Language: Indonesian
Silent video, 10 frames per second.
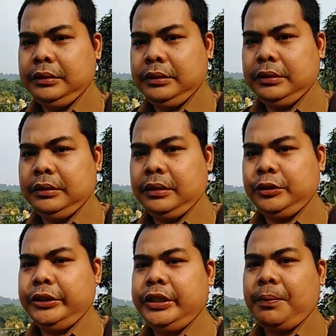eh,
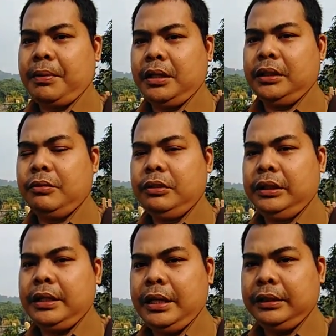siap atau
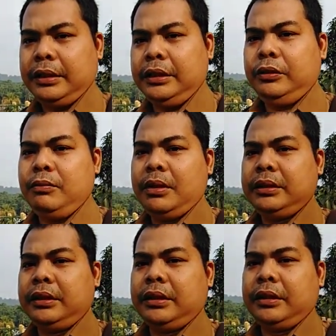tidak nah itu
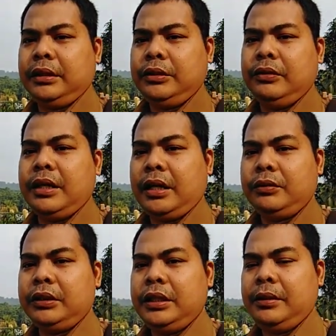masyarakat juga
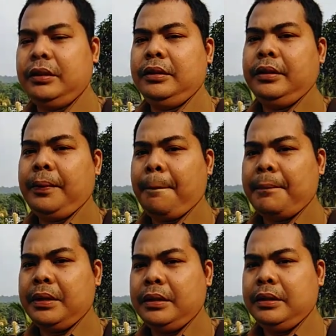harus di
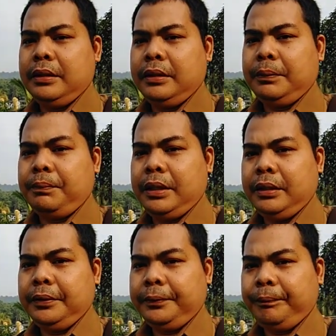eh,
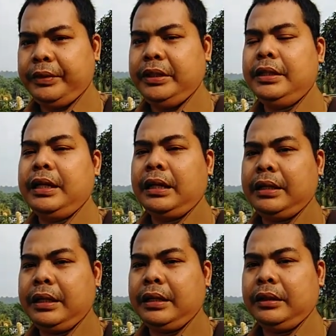apa
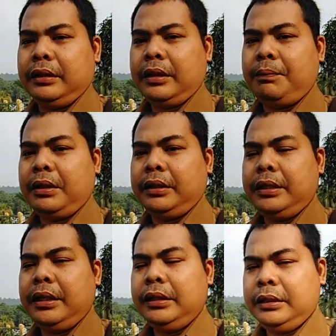didengarkan
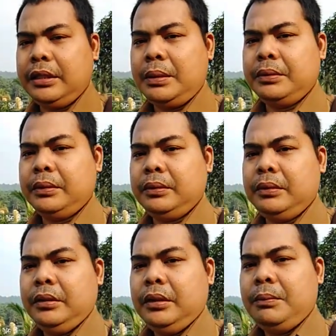apalagi yang tidak
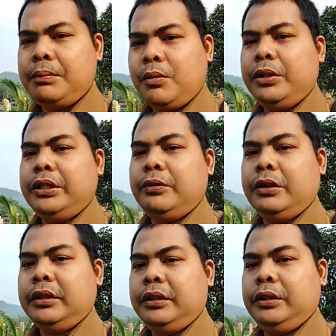mau
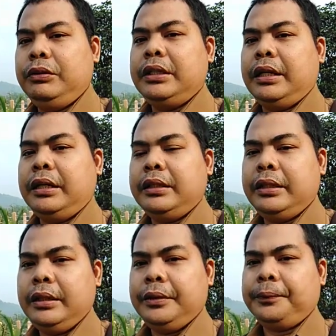ikut itu jangan
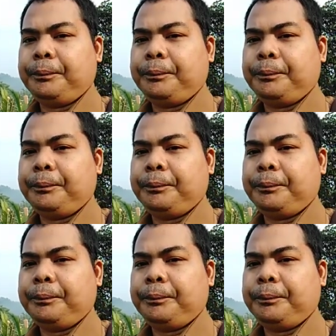di